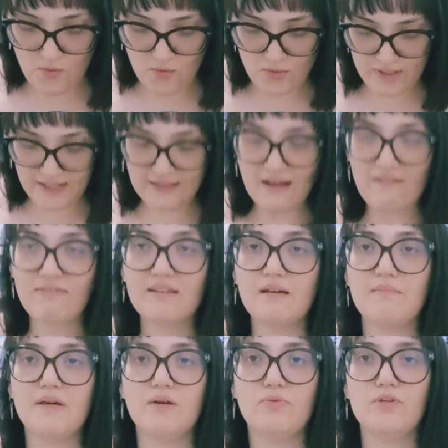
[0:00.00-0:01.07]
O que tava na
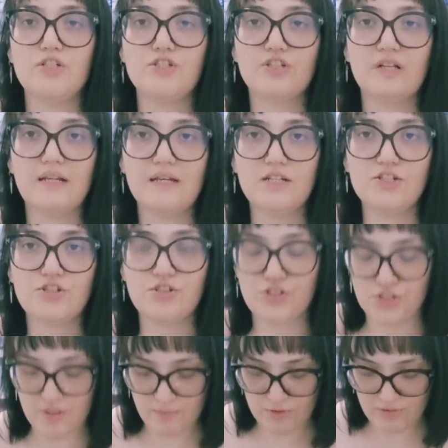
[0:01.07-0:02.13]
minha
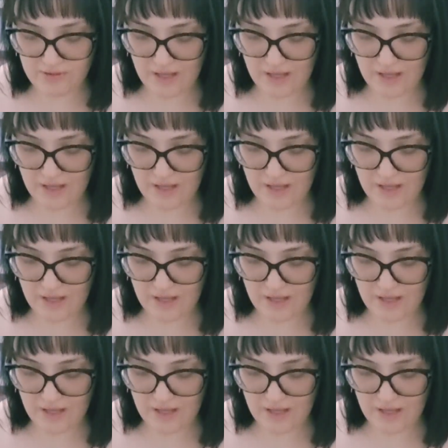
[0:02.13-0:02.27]
wishlist há muito